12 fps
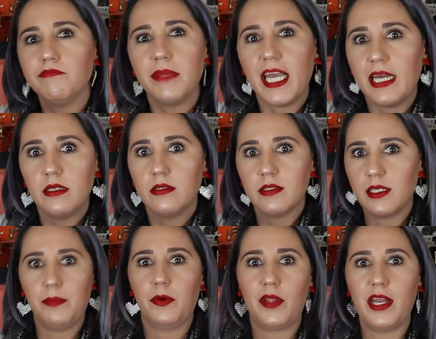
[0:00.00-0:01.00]
bien,
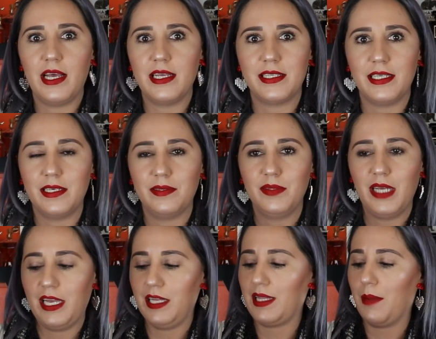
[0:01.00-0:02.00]
se podría decir,
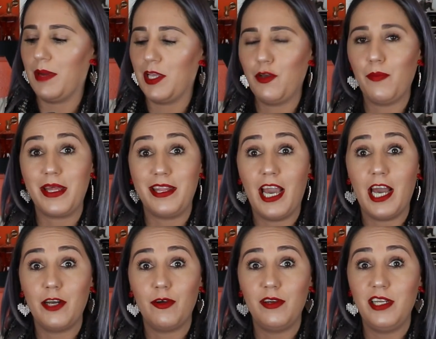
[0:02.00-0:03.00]
eh, tamaño
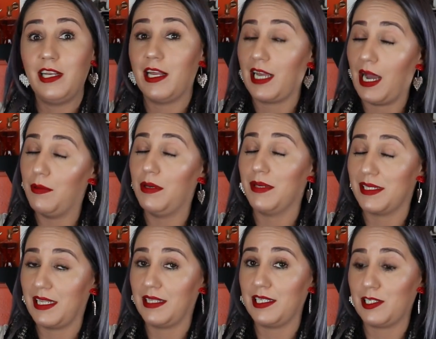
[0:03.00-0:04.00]
mediano y le cabe
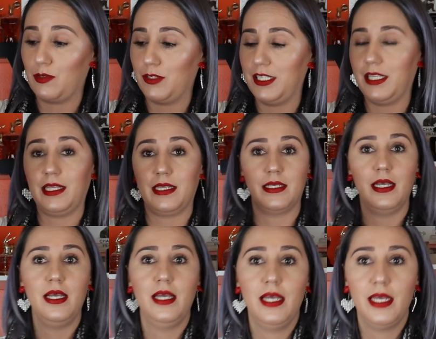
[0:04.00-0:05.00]
bastantes cositas.
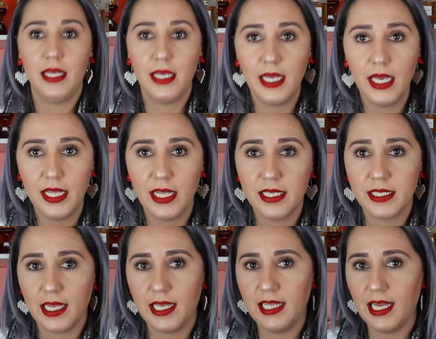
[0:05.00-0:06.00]
Y
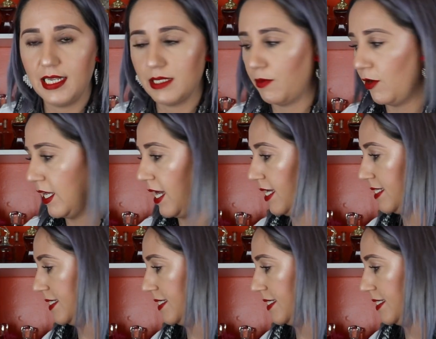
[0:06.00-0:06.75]
enseguida les voy a